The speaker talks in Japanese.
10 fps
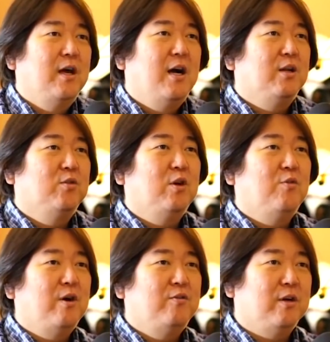ハートが
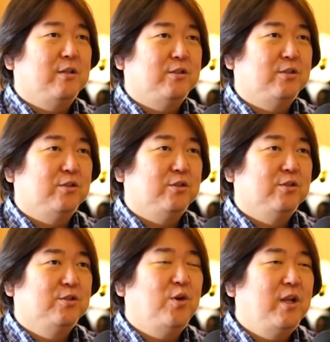ワクワクする、
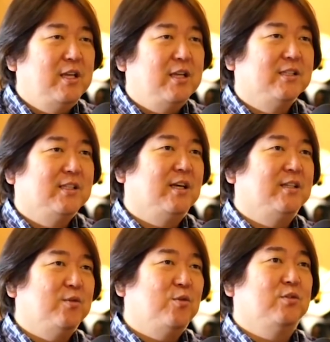それに
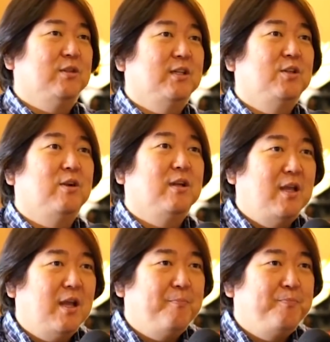従って動くんだって言われ
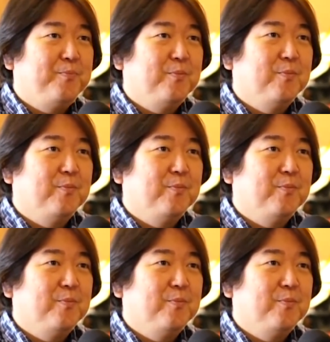て。